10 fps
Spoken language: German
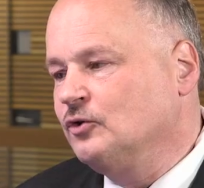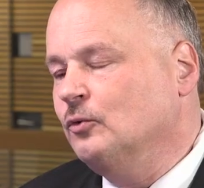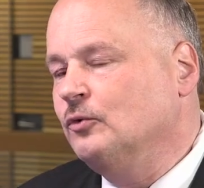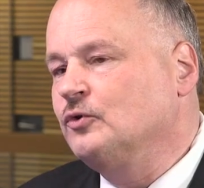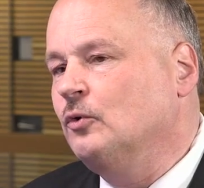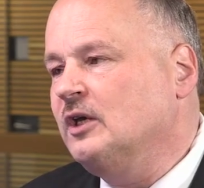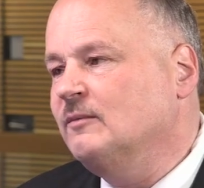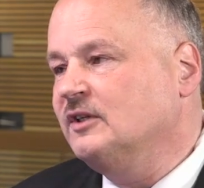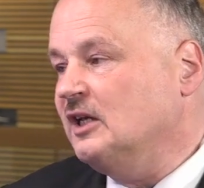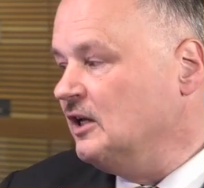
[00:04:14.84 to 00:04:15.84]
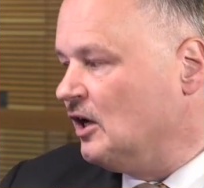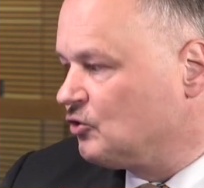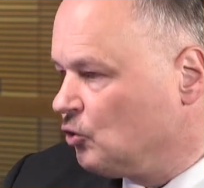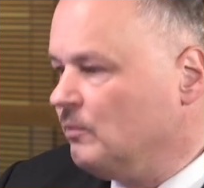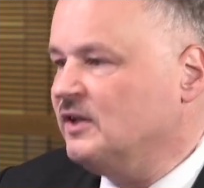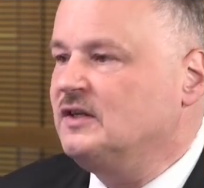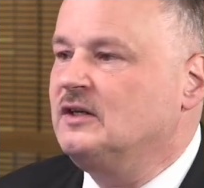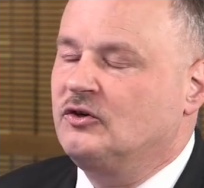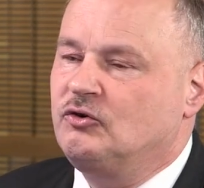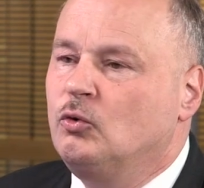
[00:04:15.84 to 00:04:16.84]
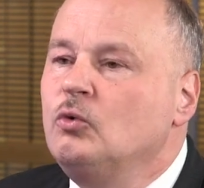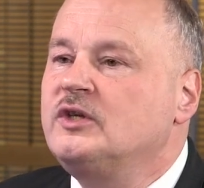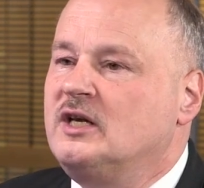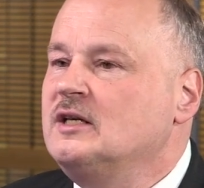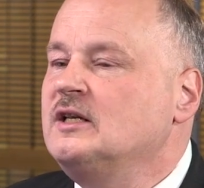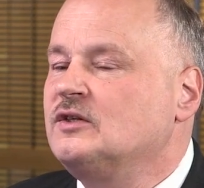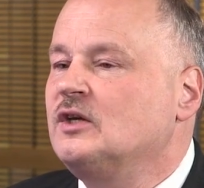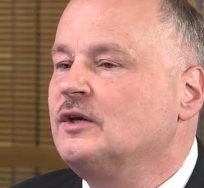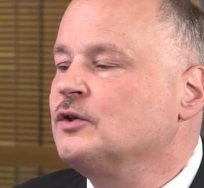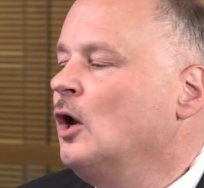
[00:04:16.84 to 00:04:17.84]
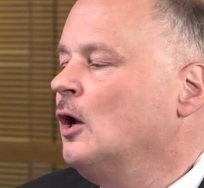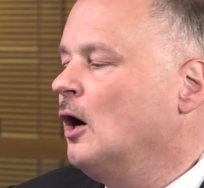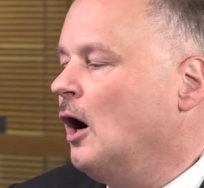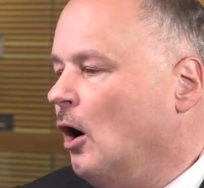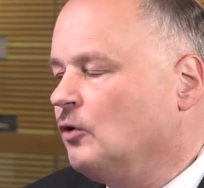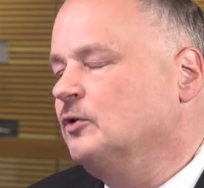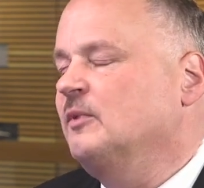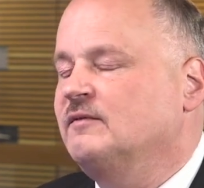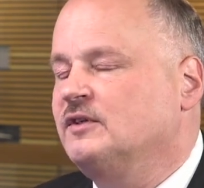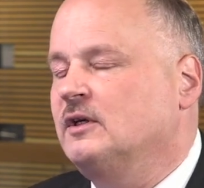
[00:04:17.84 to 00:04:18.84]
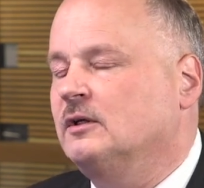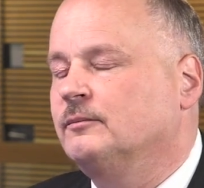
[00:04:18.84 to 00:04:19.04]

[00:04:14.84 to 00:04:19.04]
so und so geben wird. In der Summe sind das gute Indizes, auch zum Investieren.